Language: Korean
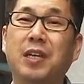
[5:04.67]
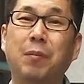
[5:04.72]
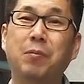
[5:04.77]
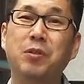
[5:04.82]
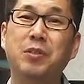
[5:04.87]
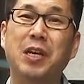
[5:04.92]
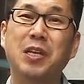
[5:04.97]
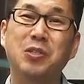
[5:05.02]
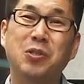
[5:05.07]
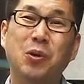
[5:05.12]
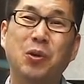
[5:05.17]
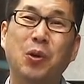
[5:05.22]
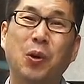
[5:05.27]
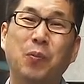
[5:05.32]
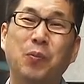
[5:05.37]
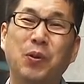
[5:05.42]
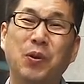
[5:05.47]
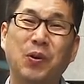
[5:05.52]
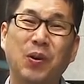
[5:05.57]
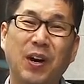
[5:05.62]
잠을 잔 적이
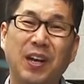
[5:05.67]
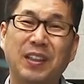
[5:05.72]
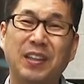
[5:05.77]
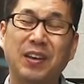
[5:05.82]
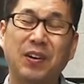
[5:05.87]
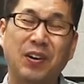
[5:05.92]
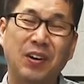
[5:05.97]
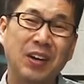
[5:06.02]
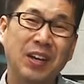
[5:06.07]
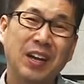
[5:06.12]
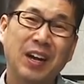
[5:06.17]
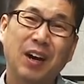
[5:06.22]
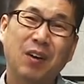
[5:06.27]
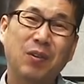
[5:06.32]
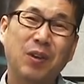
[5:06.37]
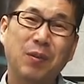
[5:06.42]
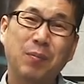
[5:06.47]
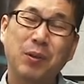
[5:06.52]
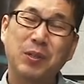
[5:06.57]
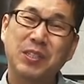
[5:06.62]
없는 것 같아요.
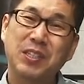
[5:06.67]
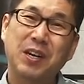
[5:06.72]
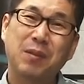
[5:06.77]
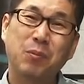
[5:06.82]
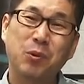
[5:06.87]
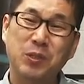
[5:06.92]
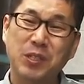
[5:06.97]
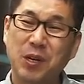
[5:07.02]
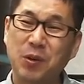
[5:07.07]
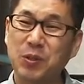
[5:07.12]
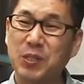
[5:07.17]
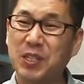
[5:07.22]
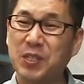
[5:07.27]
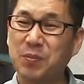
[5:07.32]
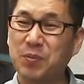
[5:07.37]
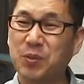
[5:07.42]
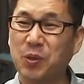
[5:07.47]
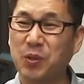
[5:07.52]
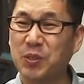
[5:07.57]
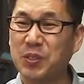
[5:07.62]
하루에 몇 시간 못 자고
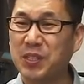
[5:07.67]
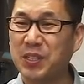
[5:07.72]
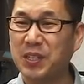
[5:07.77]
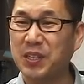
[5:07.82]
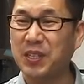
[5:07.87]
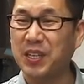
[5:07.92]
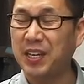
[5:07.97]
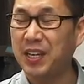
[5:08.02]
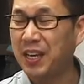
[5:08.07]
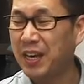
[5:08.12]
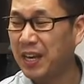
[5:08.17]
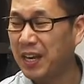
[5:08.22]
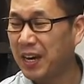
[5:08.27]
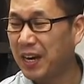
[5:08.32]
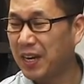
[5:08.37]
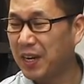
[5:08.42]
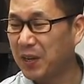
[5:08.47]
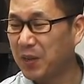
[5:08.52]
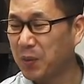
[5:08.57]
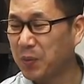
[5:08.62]
지금 정신이
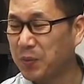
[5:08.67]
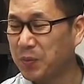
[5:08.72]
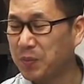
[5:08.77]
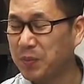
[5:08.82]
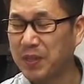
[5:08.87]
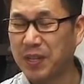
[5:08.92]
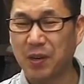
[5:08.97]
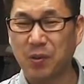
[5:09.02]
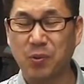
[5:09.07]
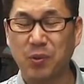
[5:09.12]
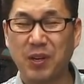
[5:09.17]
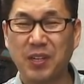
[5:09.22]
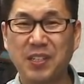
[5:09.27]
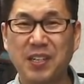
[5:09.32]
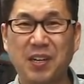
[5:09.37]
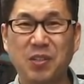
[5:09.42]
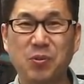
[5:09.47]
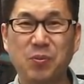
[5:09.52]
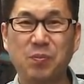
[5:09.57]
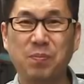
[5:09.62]
하나도 없습니다.
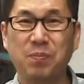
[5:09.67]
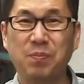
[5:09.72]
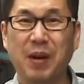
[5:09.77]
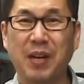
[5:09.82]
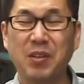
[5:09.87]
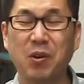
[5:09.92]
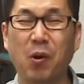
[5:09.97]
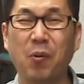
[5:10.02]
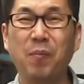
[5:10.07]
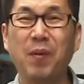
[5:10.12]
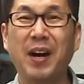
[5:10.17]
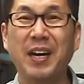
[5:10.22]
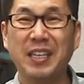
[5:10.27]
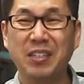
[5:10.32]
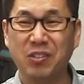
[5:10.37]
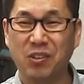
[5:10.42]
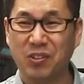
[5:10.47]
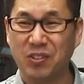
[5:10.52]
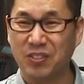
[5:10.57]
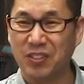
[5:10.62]
꼬라지가 좀 많이
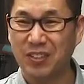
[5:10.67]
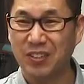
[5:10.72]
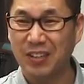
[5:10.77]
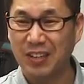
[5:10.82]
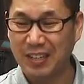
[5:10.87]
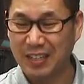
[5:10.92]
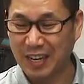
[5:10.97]
엉망이죠. 그죠?